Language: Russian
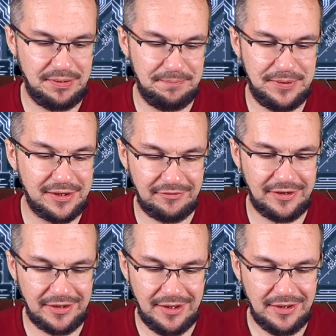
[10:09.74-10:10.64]

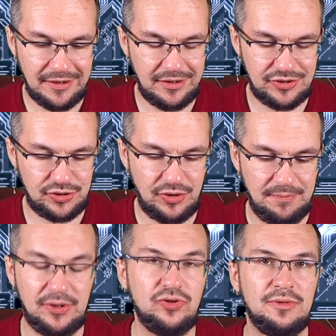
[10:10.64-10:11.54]
первое, э, что я
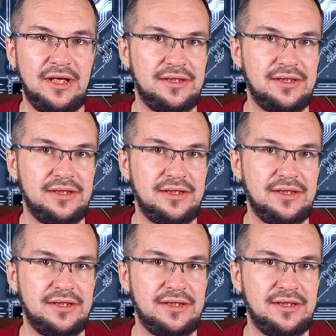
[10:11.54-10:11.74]
подумал,